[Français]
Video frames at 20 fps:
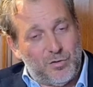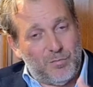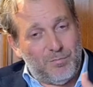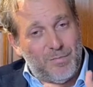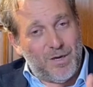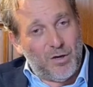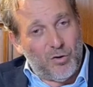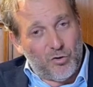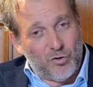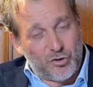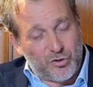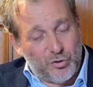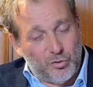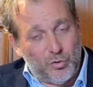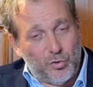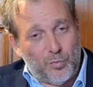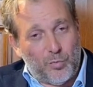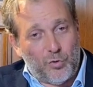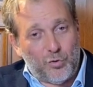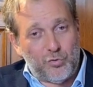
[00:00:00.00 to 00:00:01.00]
ce mélange de
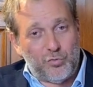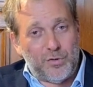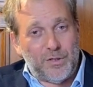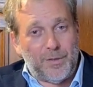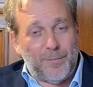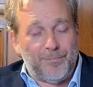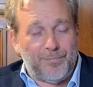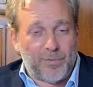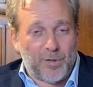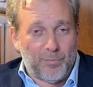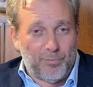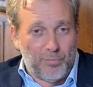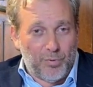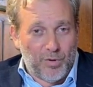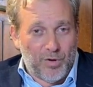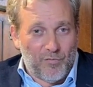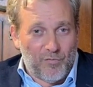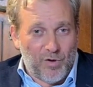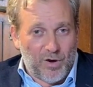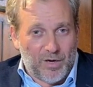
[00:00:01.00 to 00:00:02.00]
deux produits
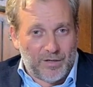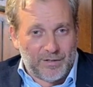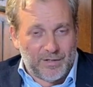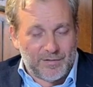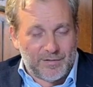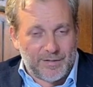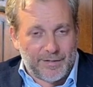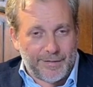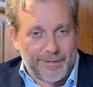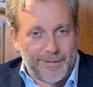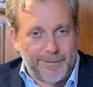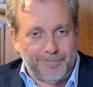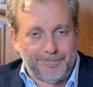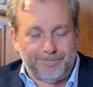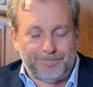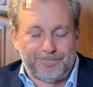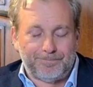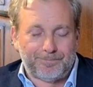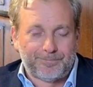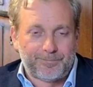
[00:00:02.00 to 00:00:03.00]
peut avoir un
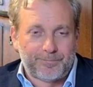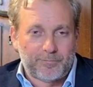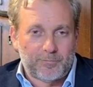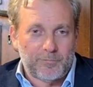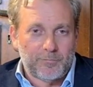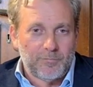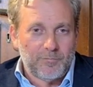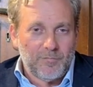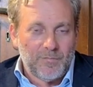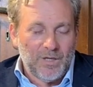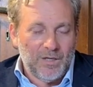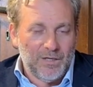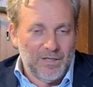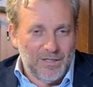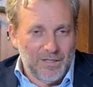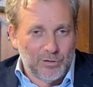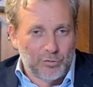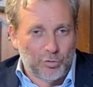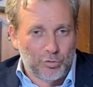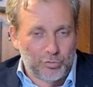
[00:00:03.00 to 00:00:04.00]
intérêt.
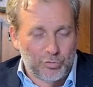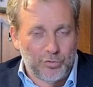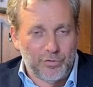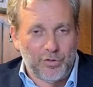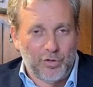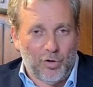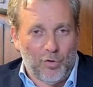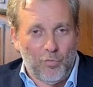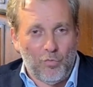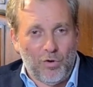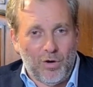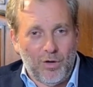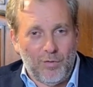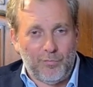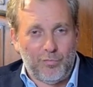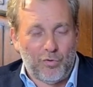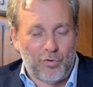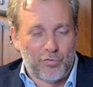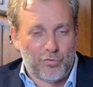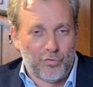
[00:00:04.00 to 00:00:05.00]
Il est trop tôt néanmoins
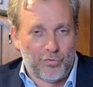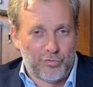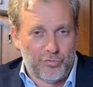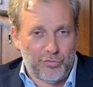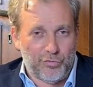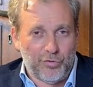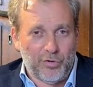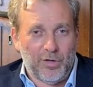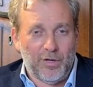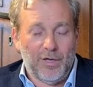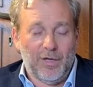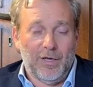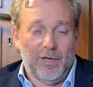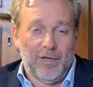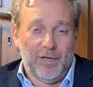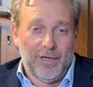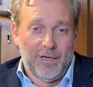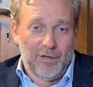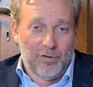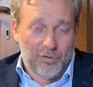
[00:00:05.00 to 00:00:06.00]
pour conclure
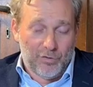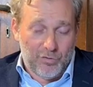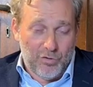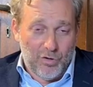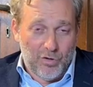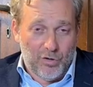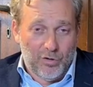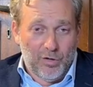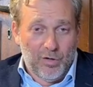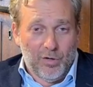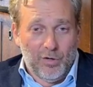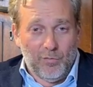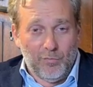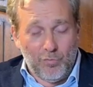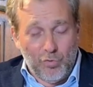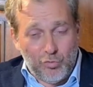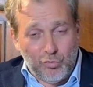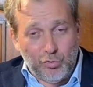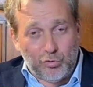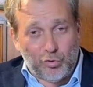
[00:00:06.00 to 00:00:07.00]
et encore
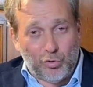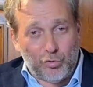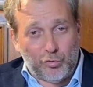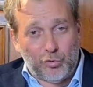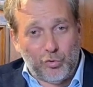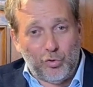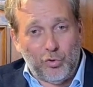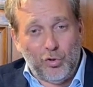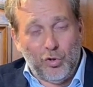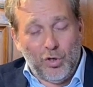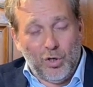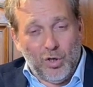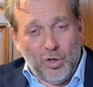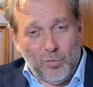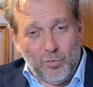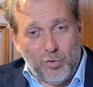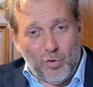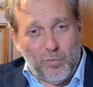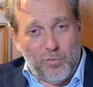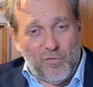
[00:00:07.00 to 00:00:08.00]
beaucoup trop tôt
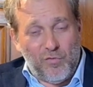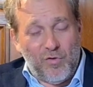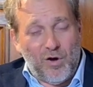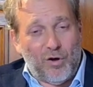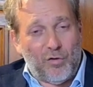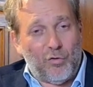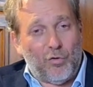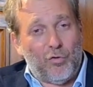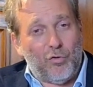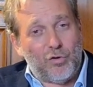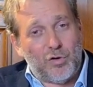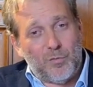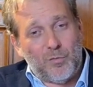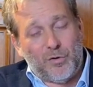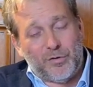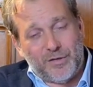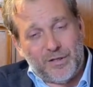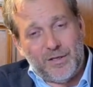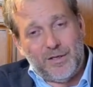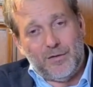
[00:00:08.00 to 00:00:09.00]
pour pouvoir le
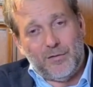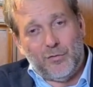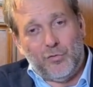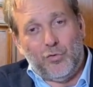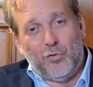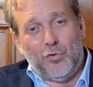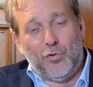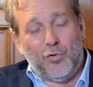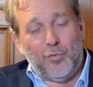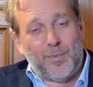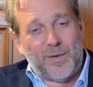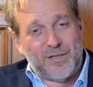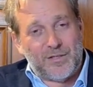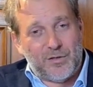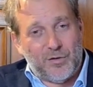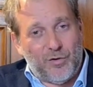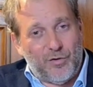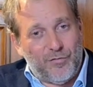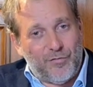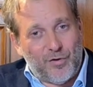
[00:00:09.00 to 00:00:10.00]
recommander aux
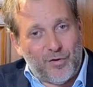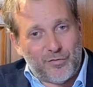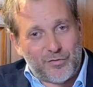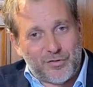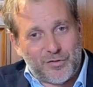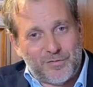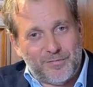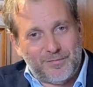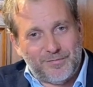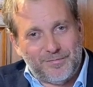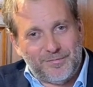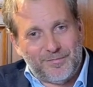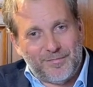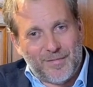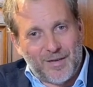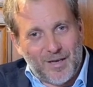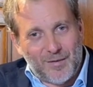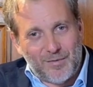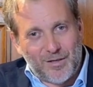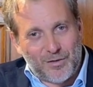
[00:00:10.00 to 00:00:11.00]
patients en France.
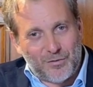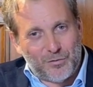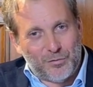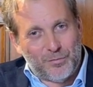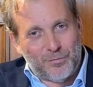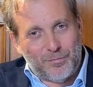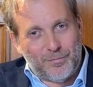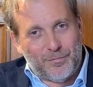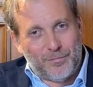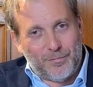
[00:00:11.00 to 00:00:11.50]
À bientôt.